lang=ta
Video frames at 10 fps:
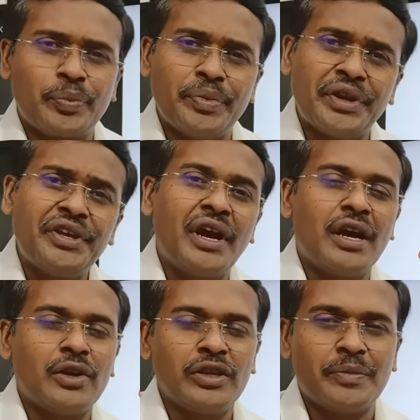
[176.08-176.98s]
பெரிய
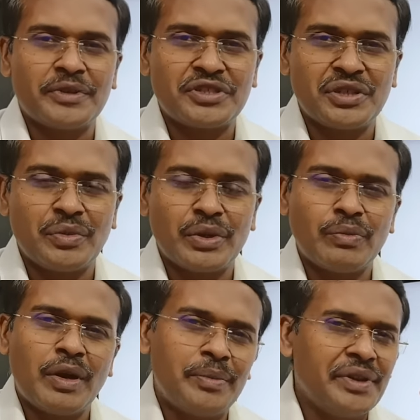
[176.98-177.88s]
ஆரோக்கிய பிரச்சனை
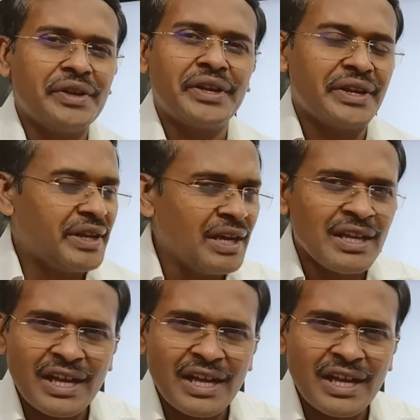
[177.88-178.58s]
வருமா அப்படின்னு கேட்டிங்கன்னா